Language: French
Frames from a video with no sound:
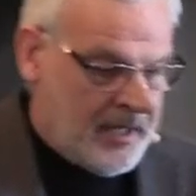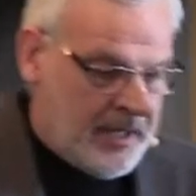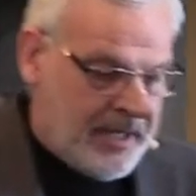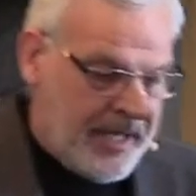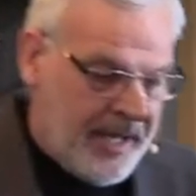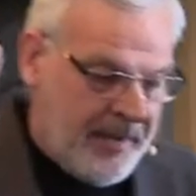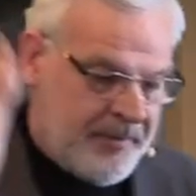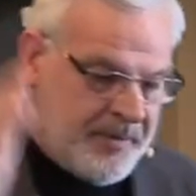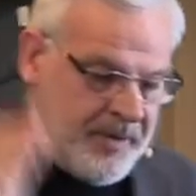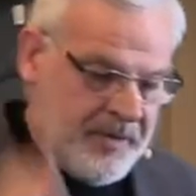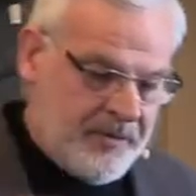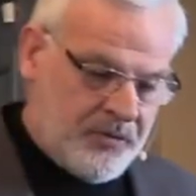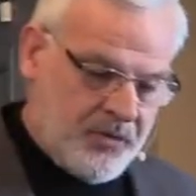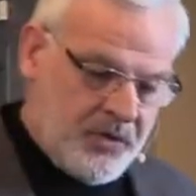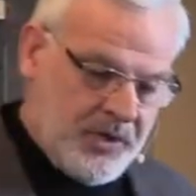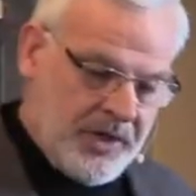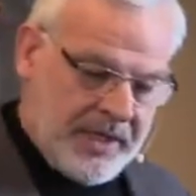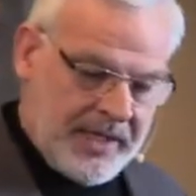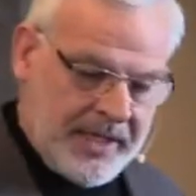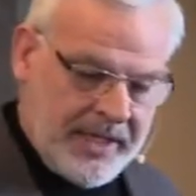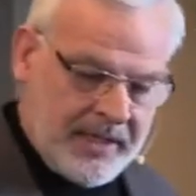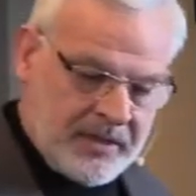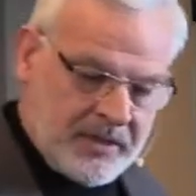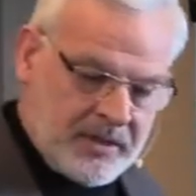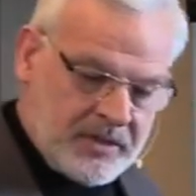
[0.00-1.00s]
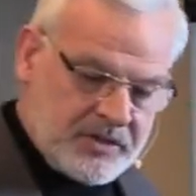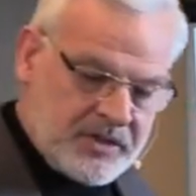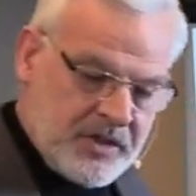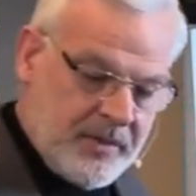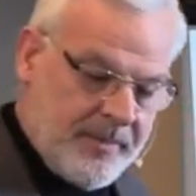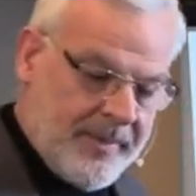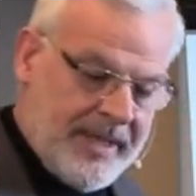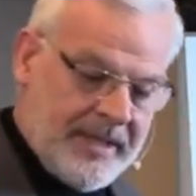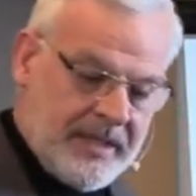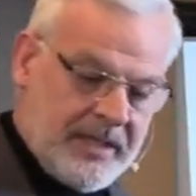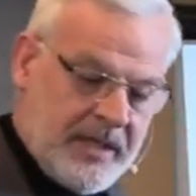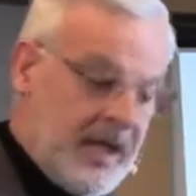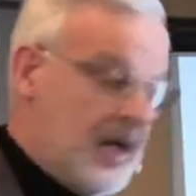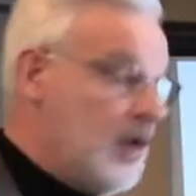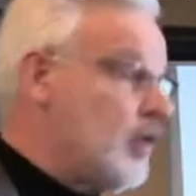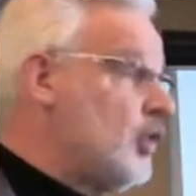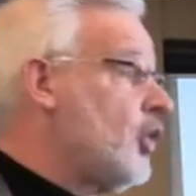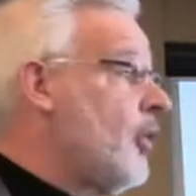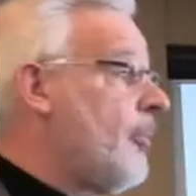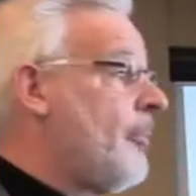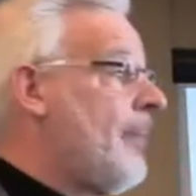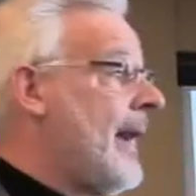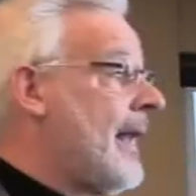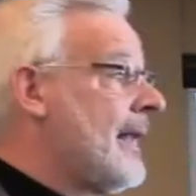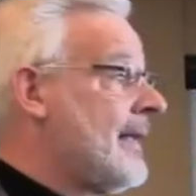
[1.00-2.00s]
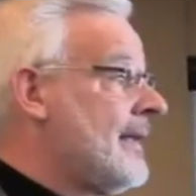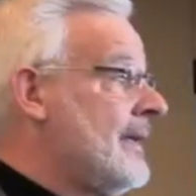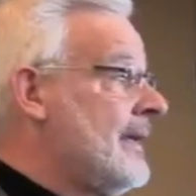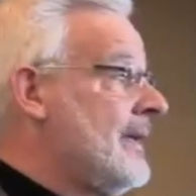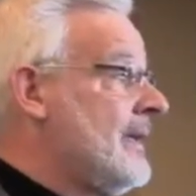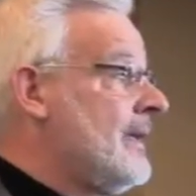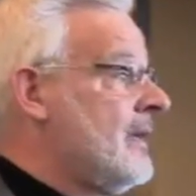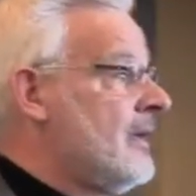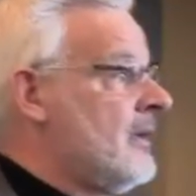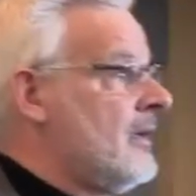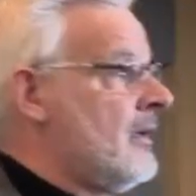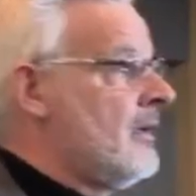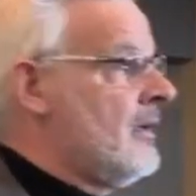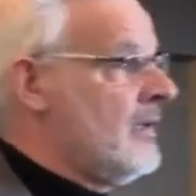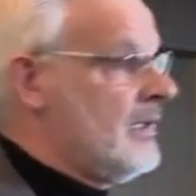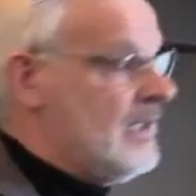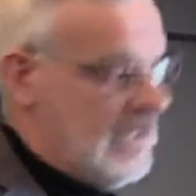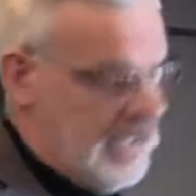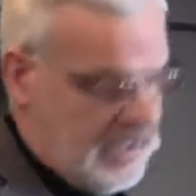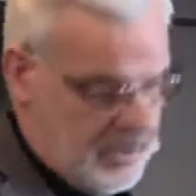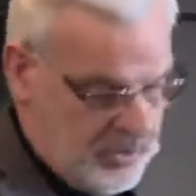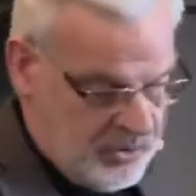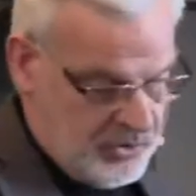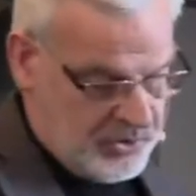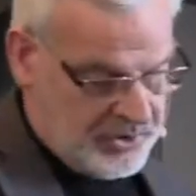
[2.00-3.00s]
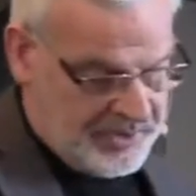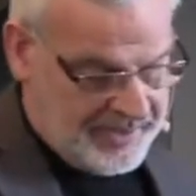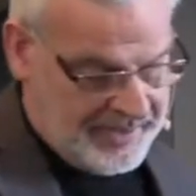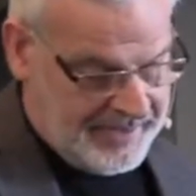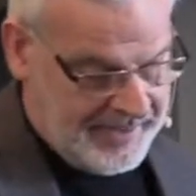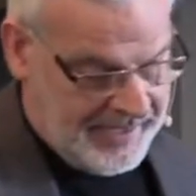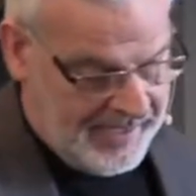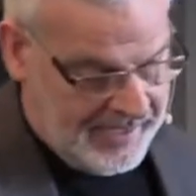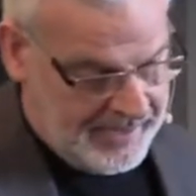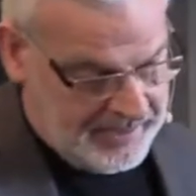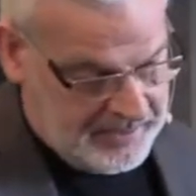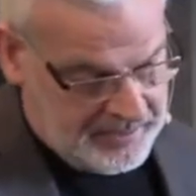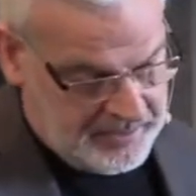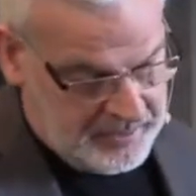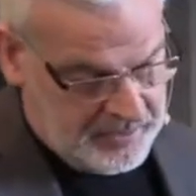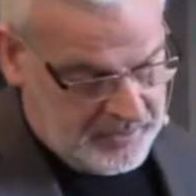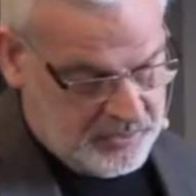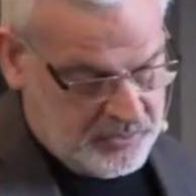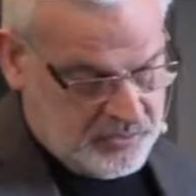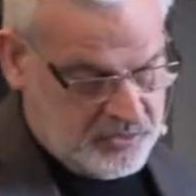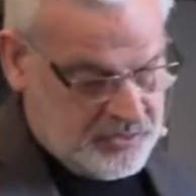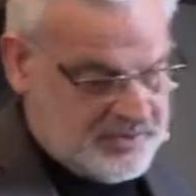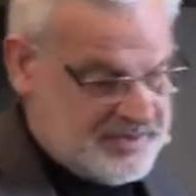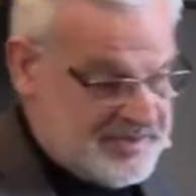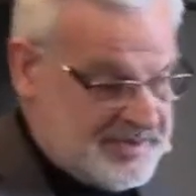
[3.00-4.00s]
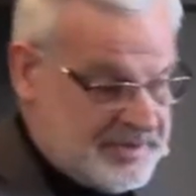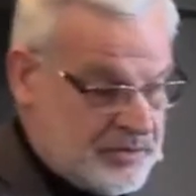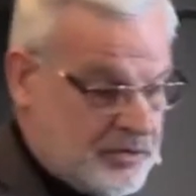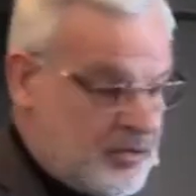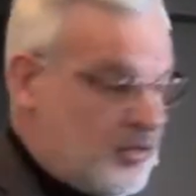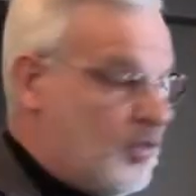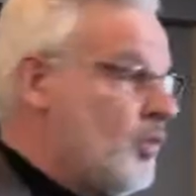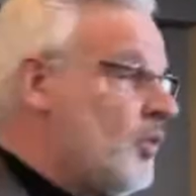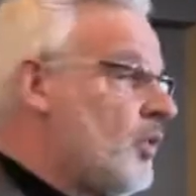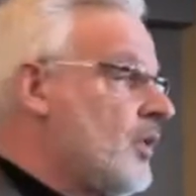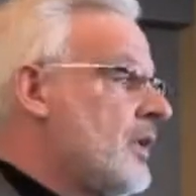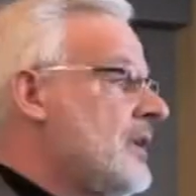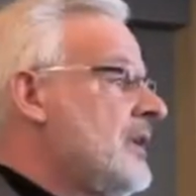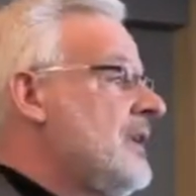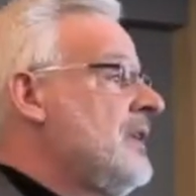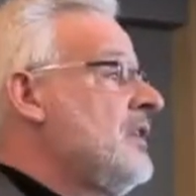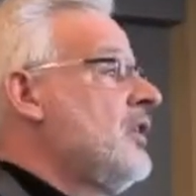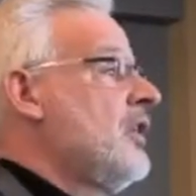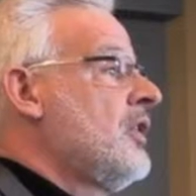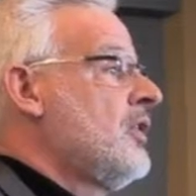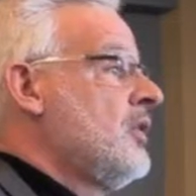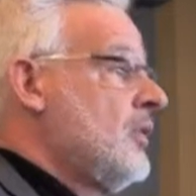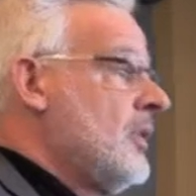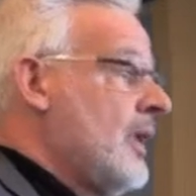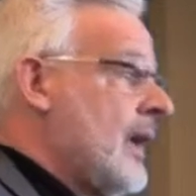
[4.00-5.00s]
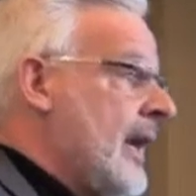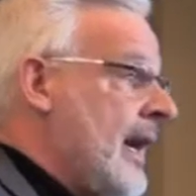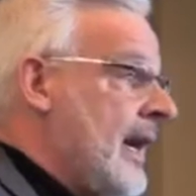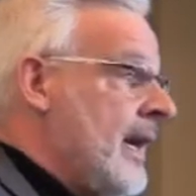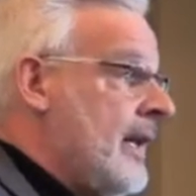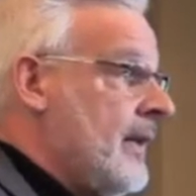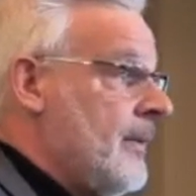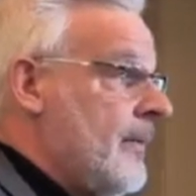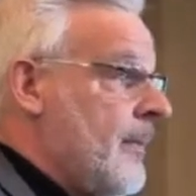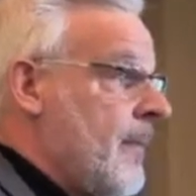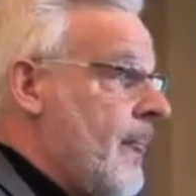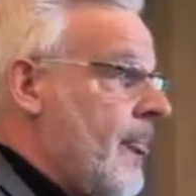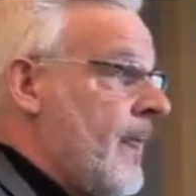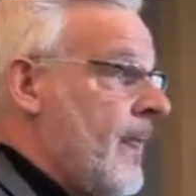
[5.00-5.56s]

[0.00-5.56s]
Rappelez-vous, il y a quelques semaines, quand on a parlé euh, dans Luc 4 du discours inaugural